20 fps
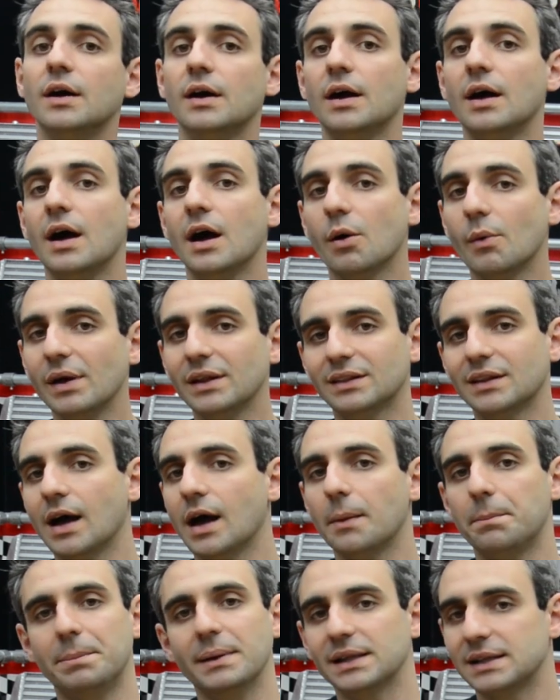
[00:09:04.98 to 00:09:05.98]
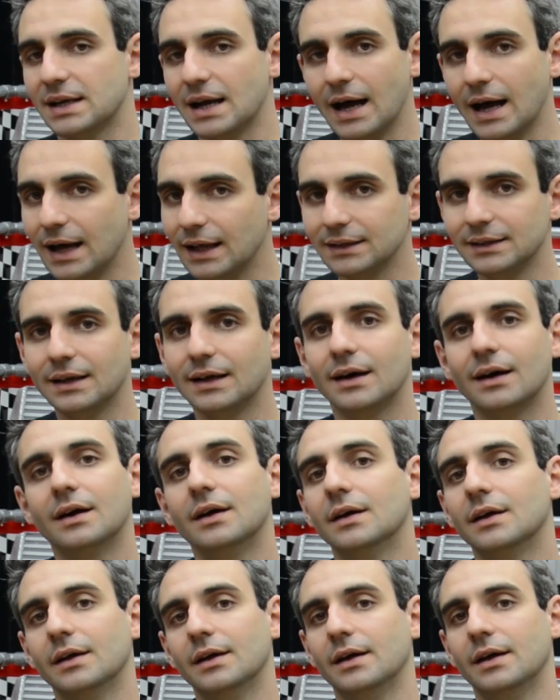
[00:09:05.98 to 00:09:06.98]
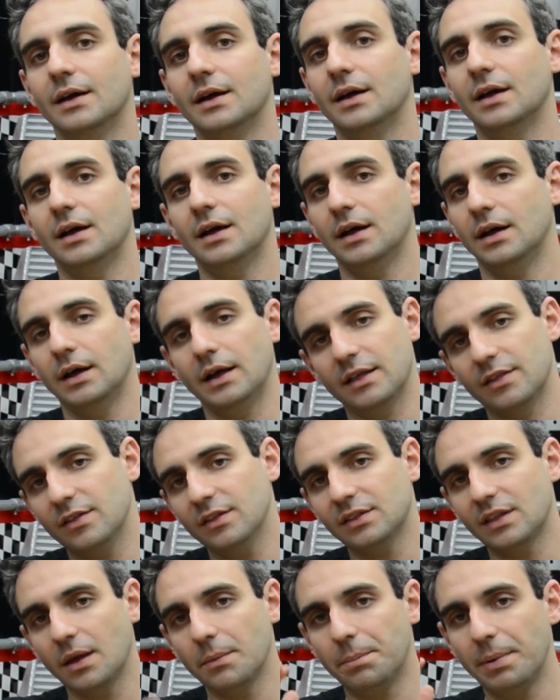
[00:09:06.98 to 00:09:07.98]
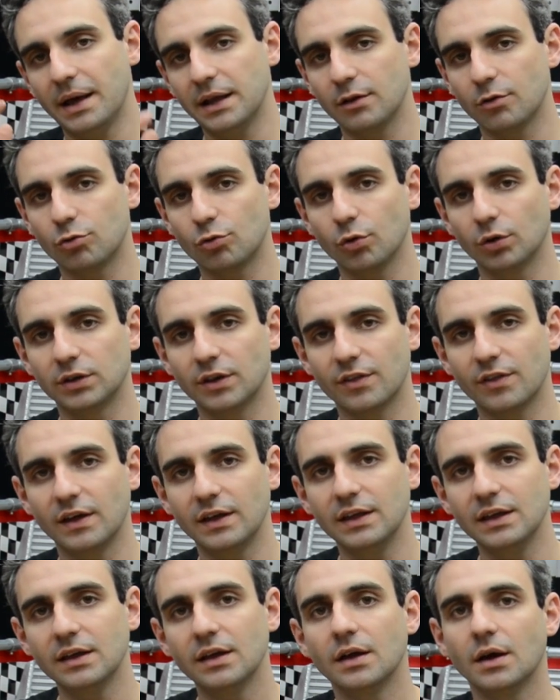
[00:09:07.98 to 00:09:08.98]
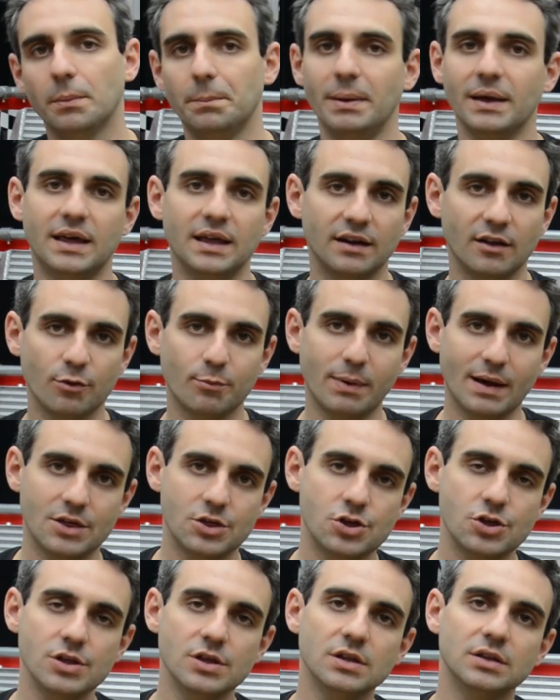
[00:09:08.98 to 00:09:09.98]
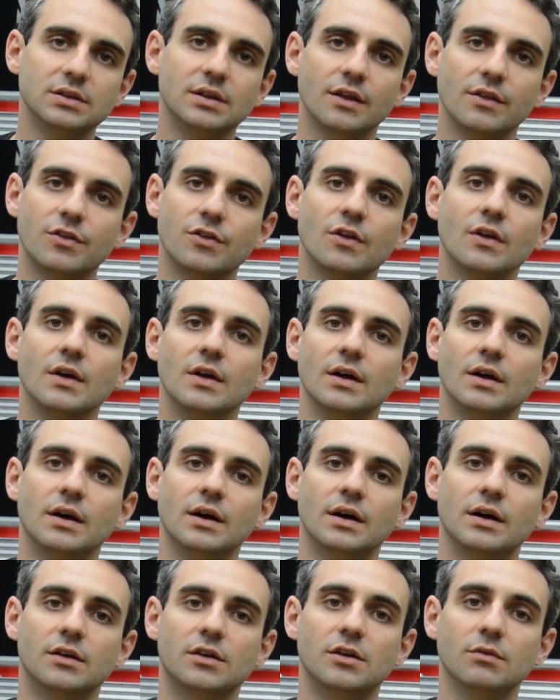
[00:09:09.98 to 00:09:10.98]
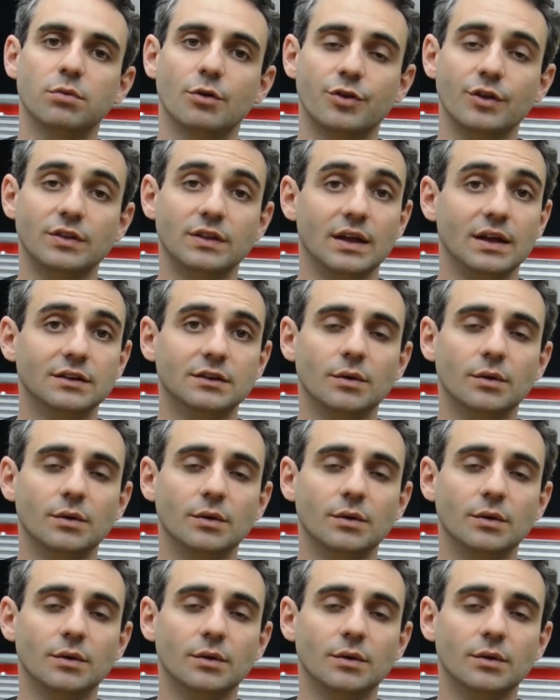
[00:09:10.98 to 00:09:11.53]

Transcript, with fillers: aguentar a pedrada, eh, as intempéries todas aí, pequenas batidas eh, que você tem.